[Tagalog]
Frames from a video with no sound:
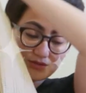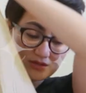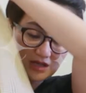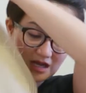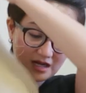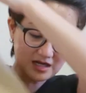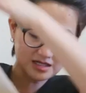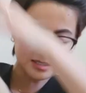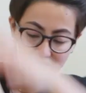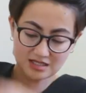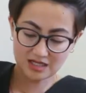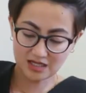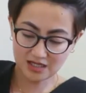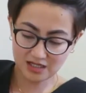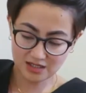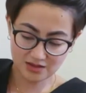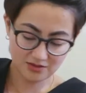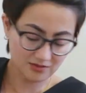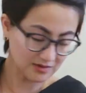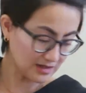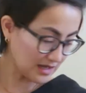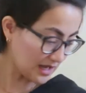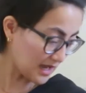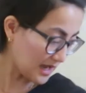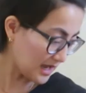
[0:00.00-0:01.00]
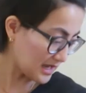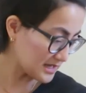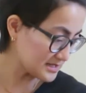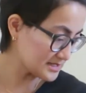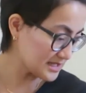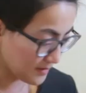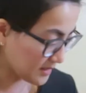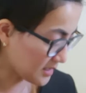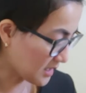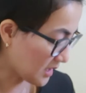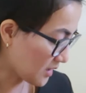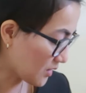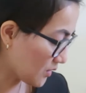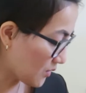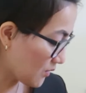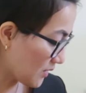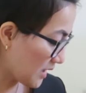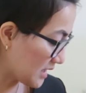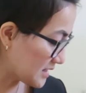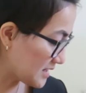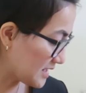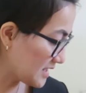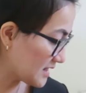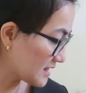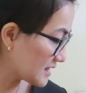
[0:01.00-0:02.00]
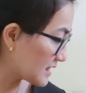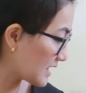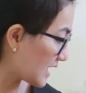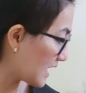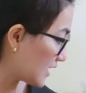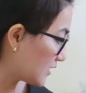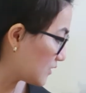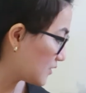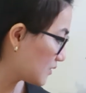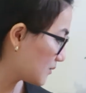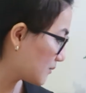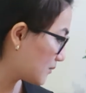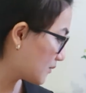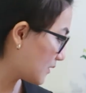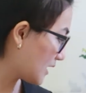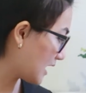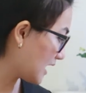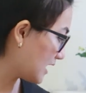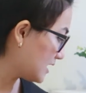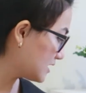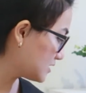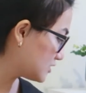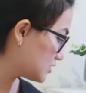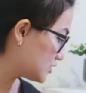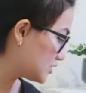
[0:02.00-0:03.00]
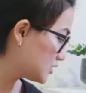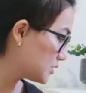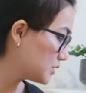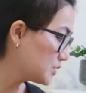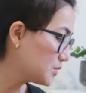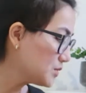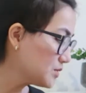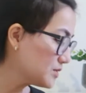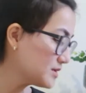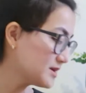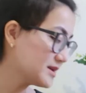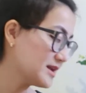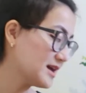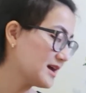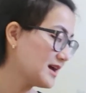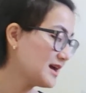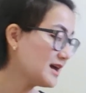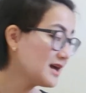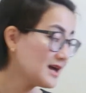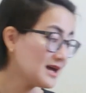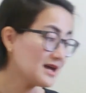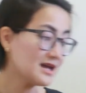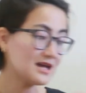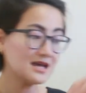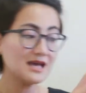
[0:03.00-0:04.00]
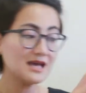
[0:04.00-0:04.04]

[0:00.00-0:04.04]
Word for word: $2 lang ito, guys. May nakuha din tayong brand new na